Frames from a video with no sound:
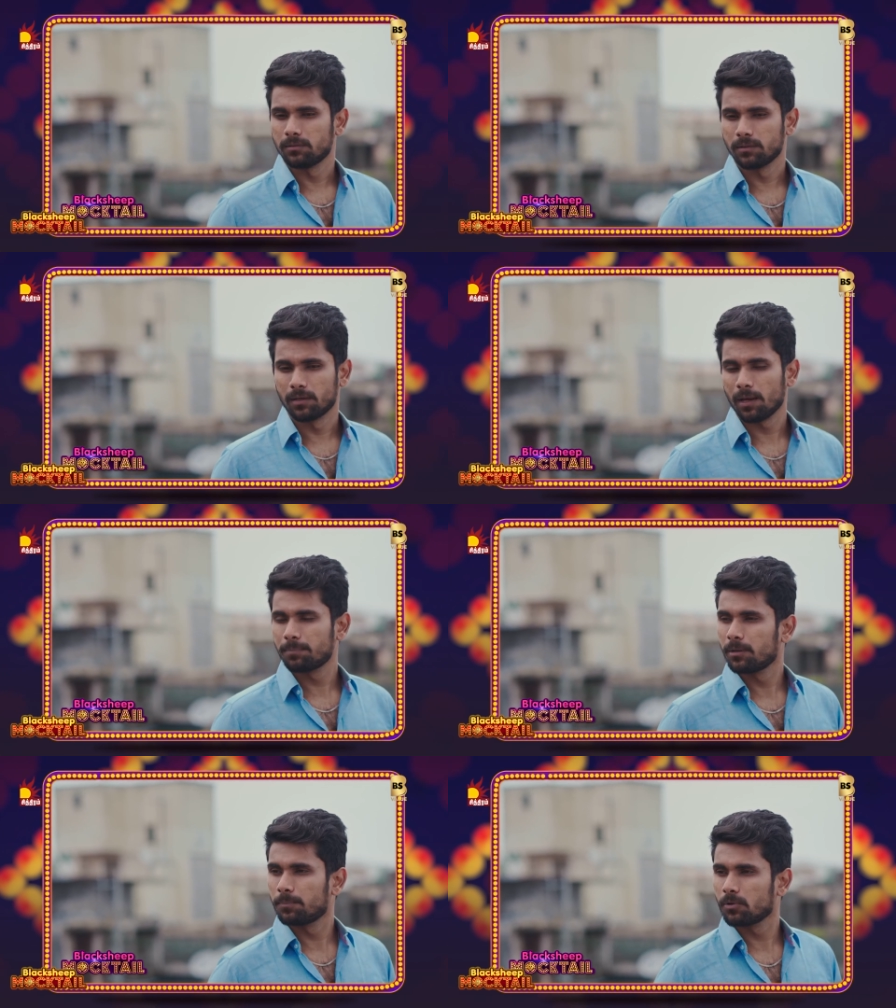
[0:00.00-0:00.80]
அந்த
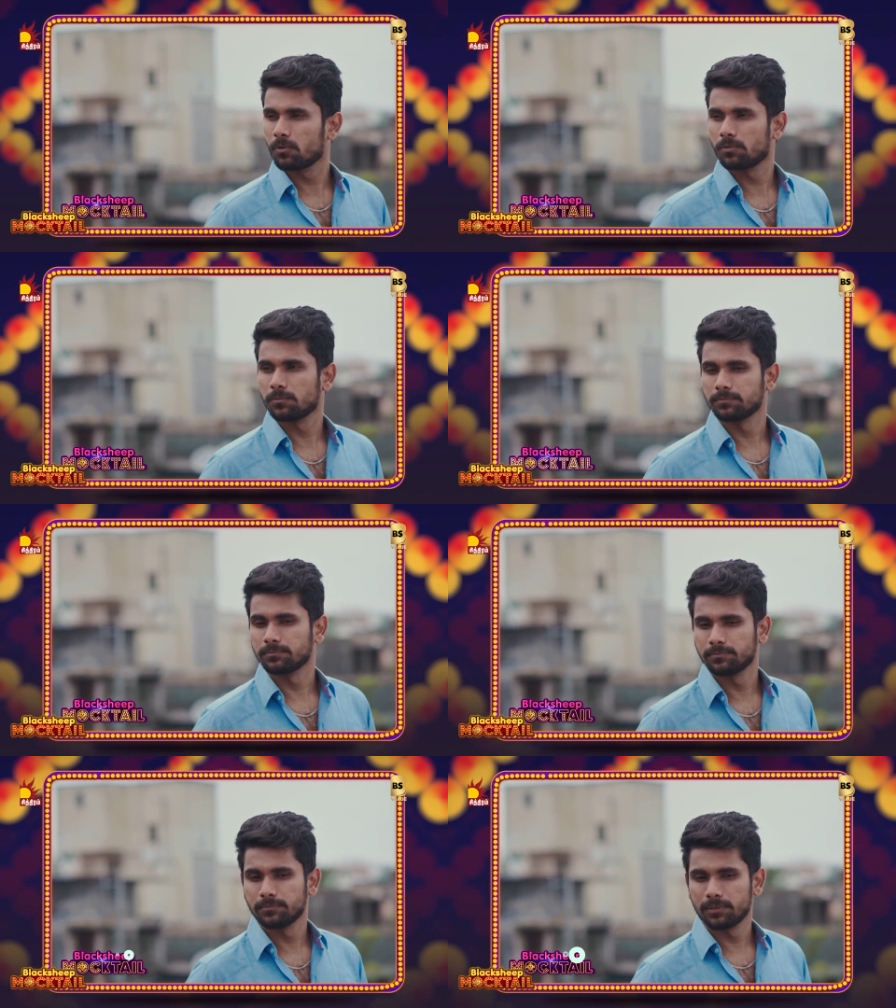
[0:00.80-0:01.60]
கேப்க்கு அப்புறம்
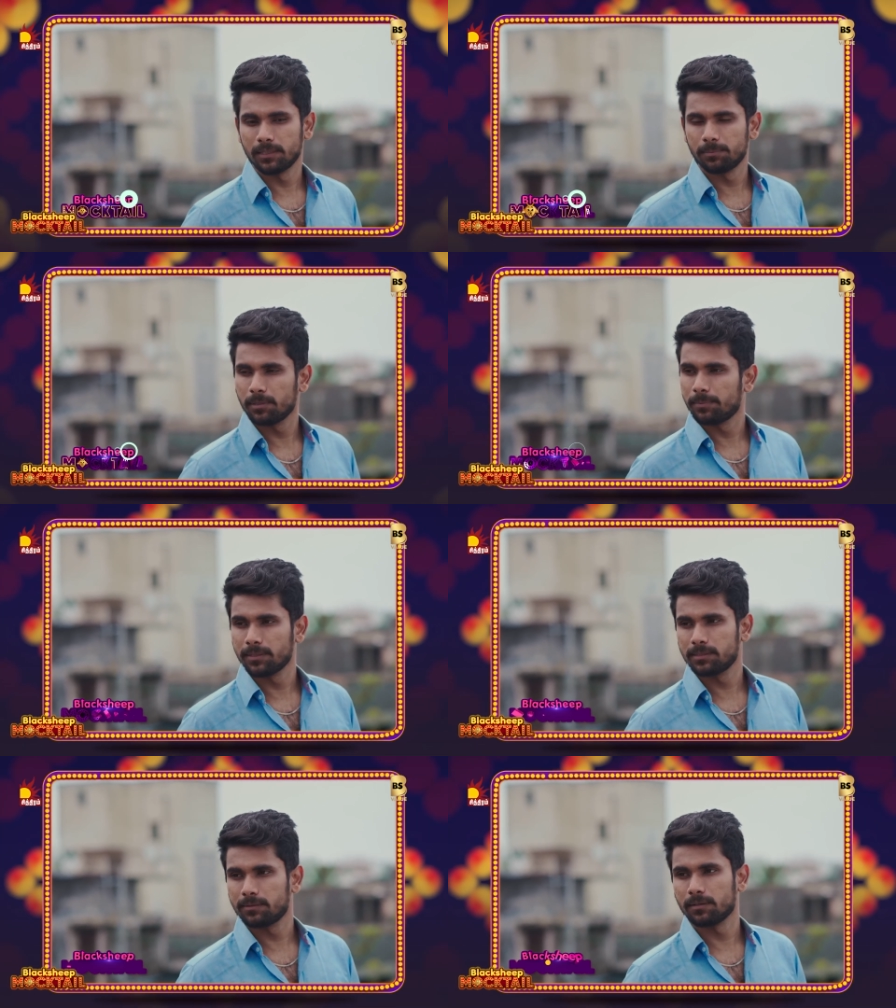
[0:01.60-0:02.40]
நாங்கள் ரெண்டு
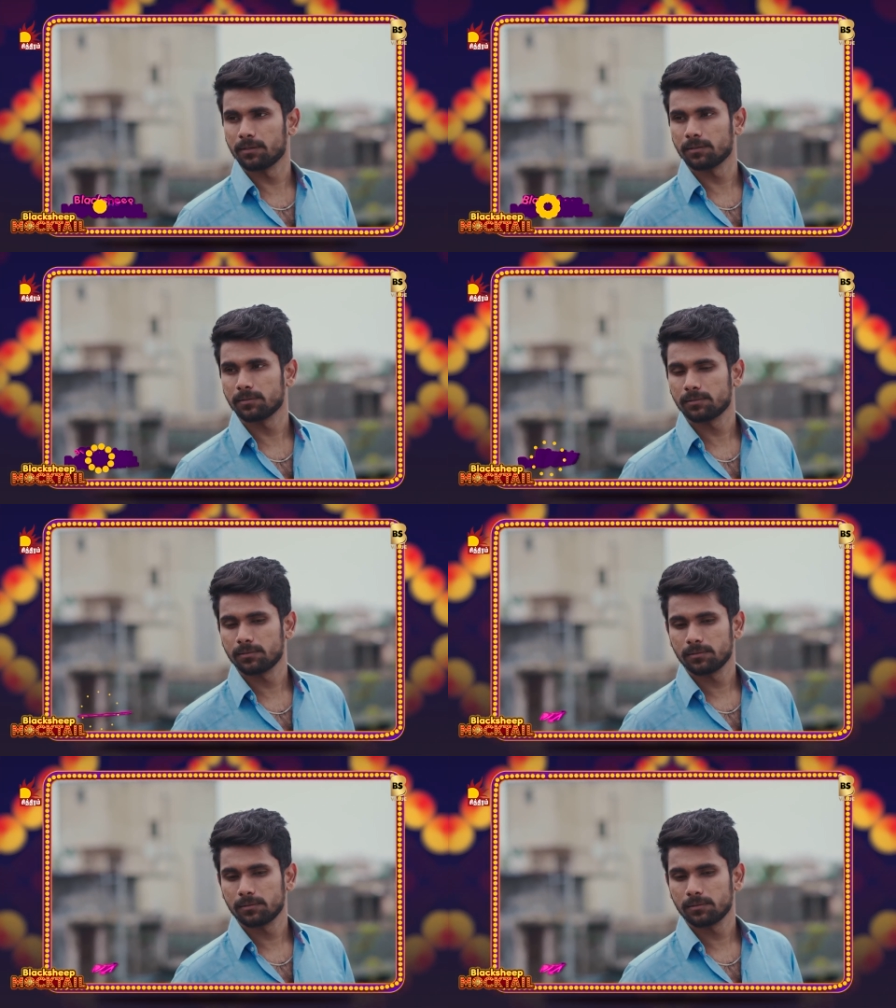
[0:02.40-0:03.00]
பேரும் பேசிக்கவே இல்லை